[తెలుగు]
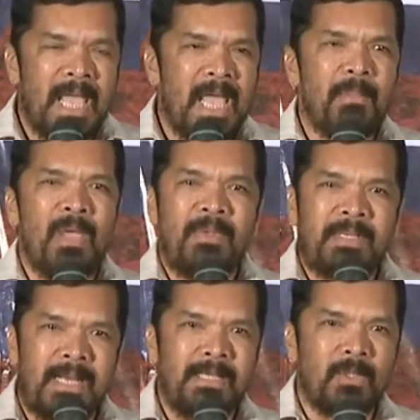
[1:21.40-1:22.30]
ఏమీ
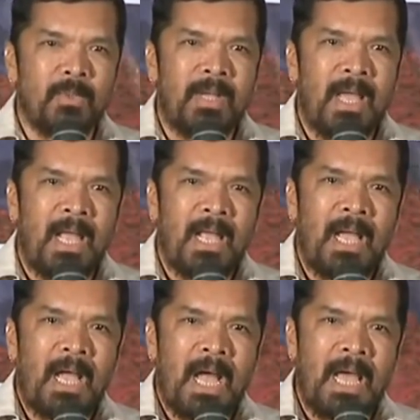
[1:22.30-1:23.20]
విచారించకుండా
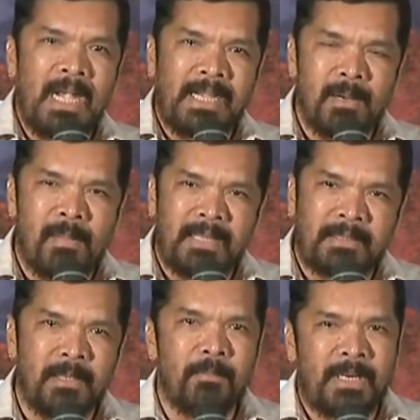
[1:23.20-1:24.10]
ఆ లెటర్
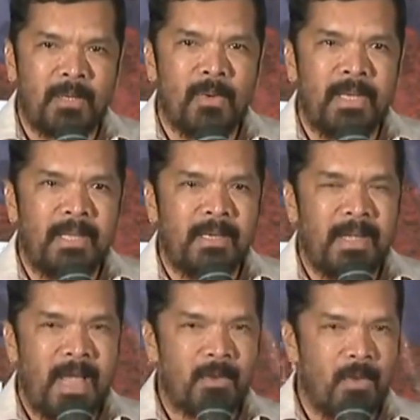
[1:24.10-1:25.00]
మాత్రం పట్టుకొని
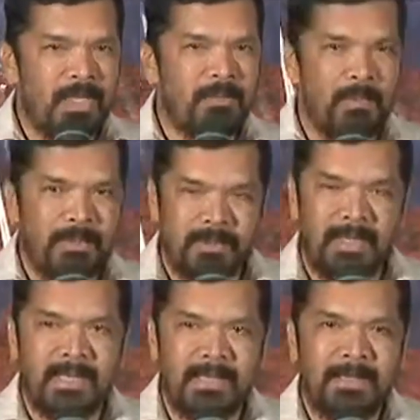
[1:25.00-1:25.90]
నాకు నోటీస్ పంపించడం
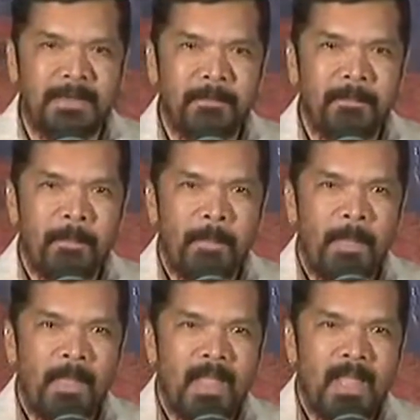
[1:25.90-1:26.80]
జరిగింది
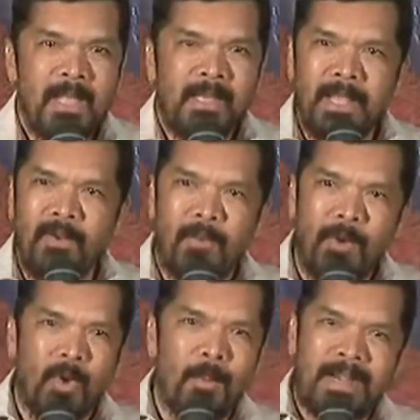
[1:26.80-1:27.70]
నేను
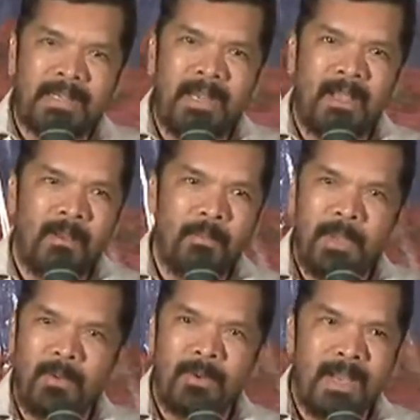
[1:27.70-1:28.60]
ఫోన్లో మాట్లాడా
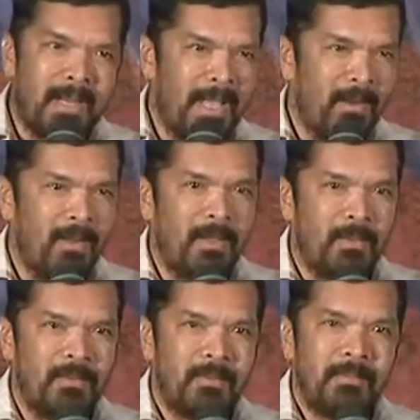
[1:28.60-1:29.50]
పేరు రంగనాయకులు
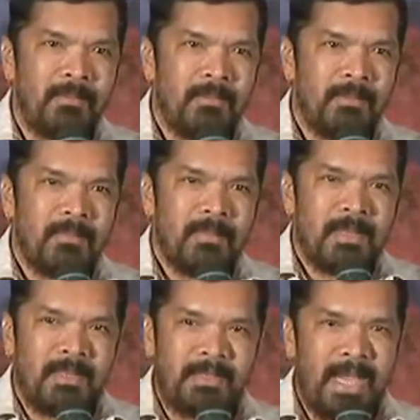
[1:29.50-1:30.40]
గారు
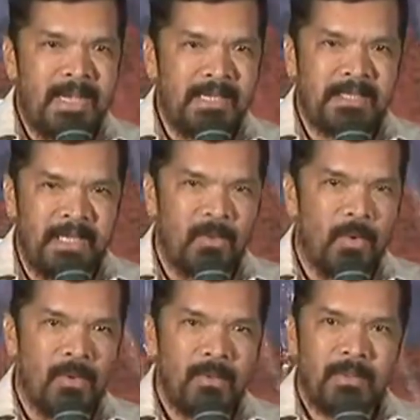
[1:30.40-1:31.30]
జాయింట్
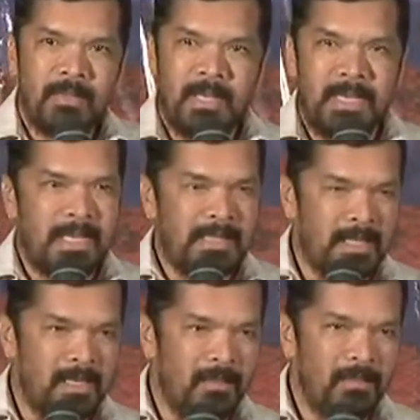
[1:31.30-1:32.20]
సీఈఓ ఎన్నికల
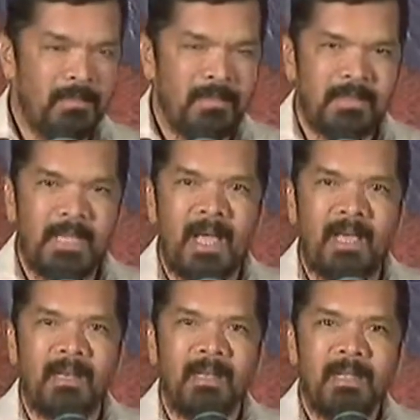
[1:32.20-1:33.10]
సంఘం
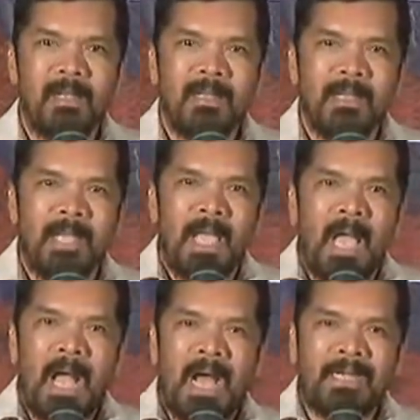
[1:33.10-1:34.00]
సార్
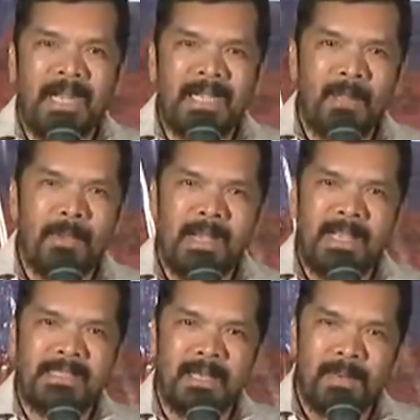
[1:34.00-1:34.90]
ఆ టైటిల్ మీద
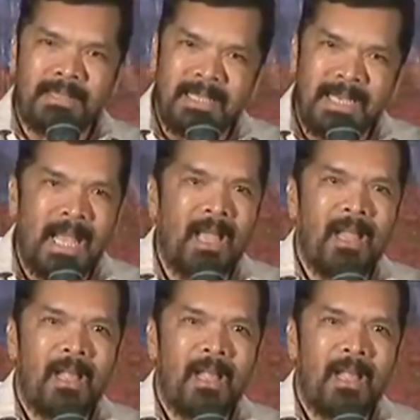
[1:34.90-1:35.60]
నేను సినిమా తీయలే